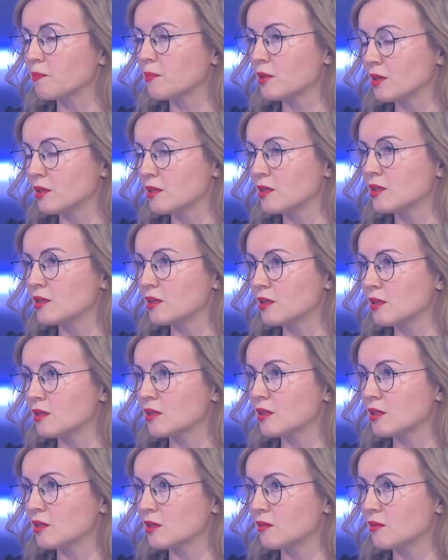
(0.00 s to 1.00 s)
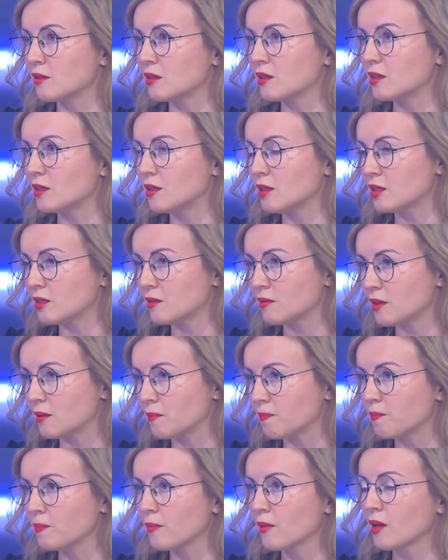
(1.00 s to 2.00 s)
перенести следственные действия
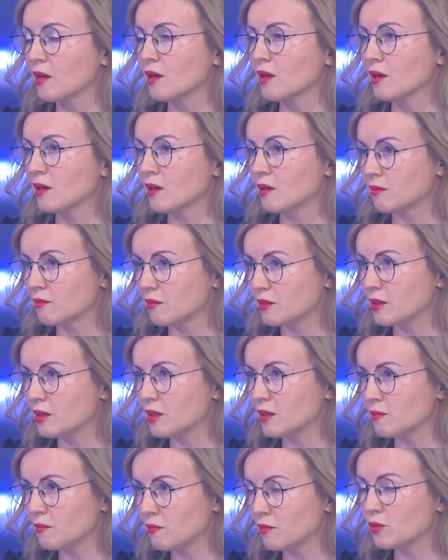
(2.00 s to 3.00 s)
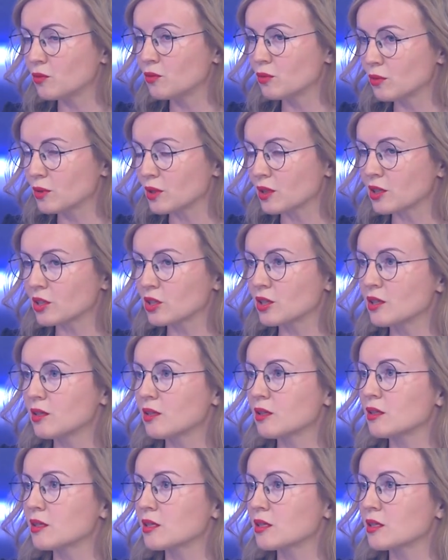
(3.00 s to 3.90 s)
ввиду нахождения на